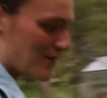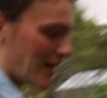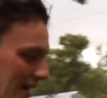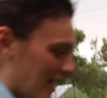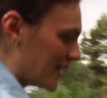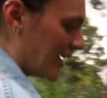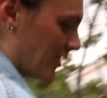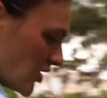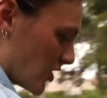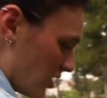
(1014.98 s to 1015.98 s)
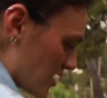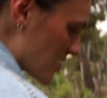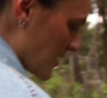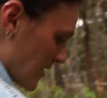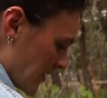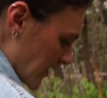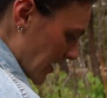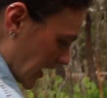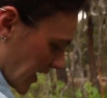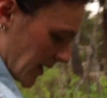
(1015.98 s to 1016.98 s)
bancal de hinojos,
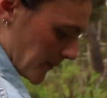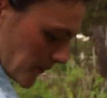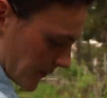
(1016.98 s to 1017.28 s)
que